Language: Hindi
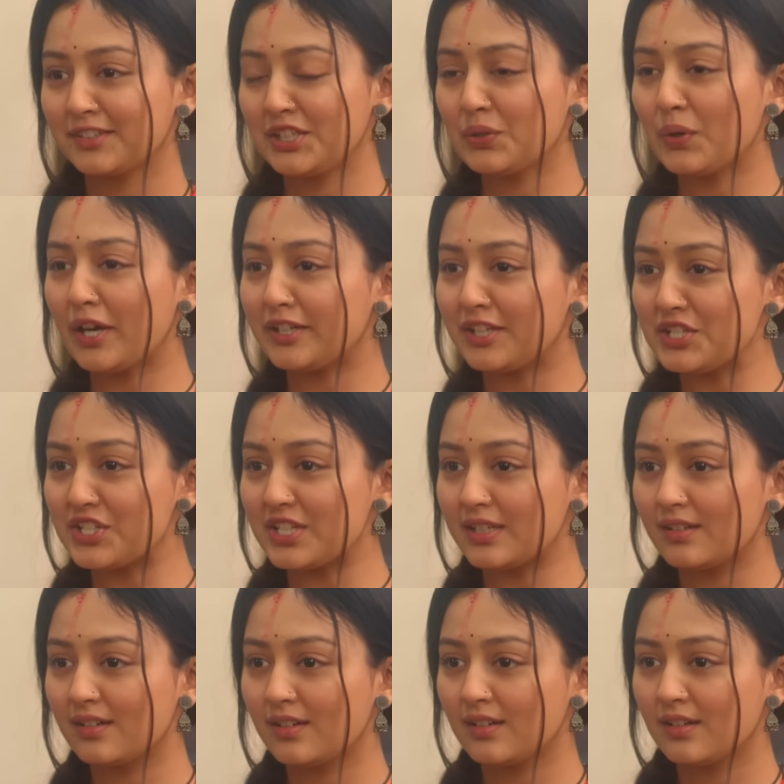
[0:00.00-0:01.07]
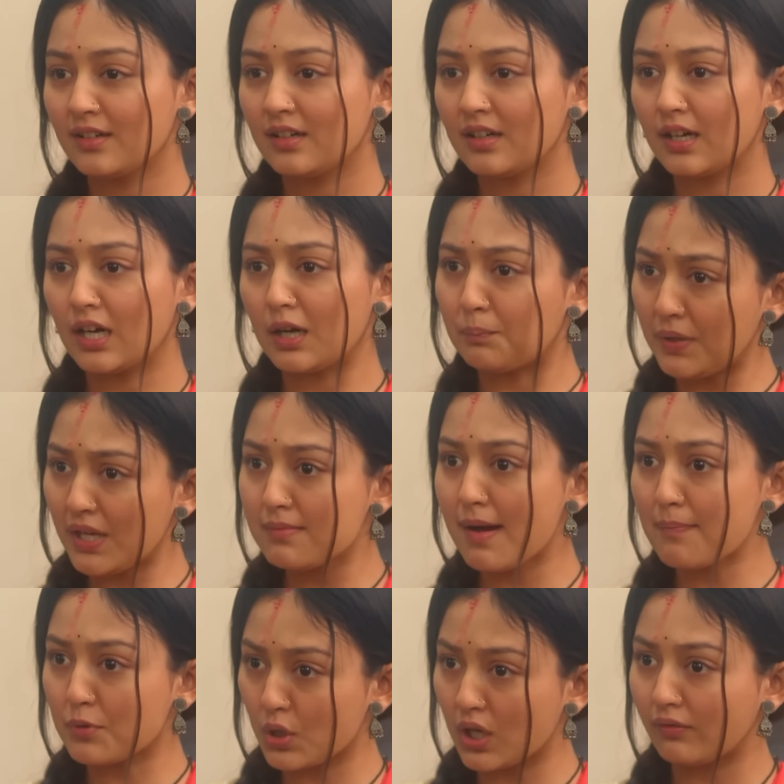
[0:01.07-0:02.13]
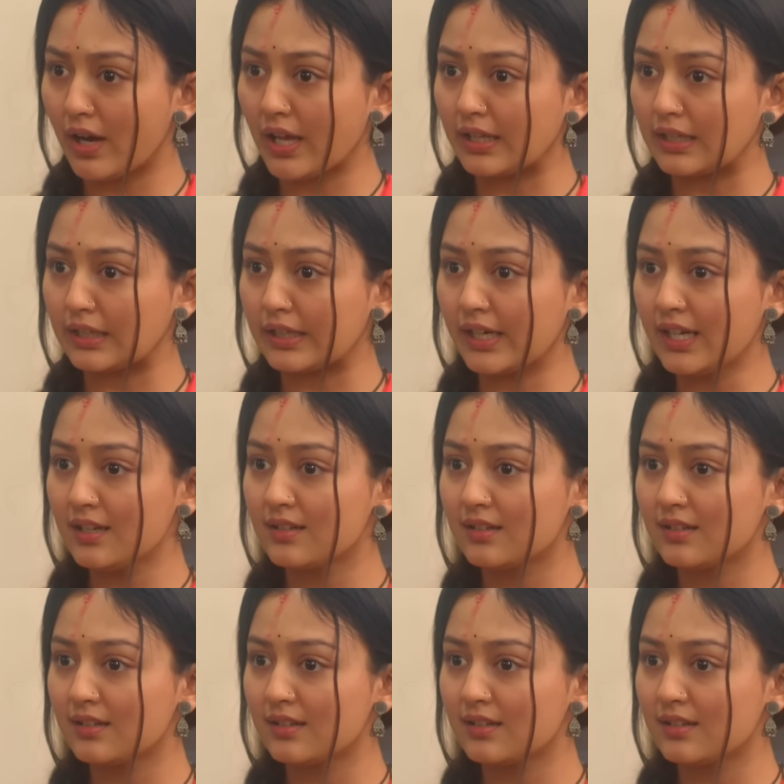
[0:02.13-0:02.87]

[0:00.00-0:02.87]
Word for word: क्यों आंटी जी अब भी हम आपको गवार लग रहे